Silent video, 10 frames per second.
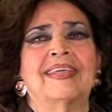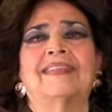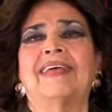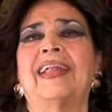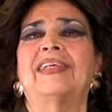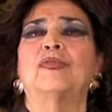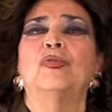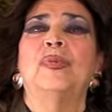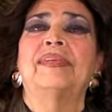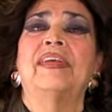quizá las
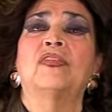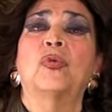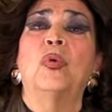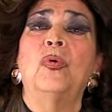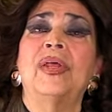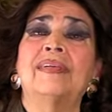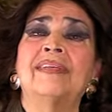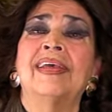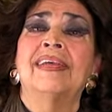nubes escuras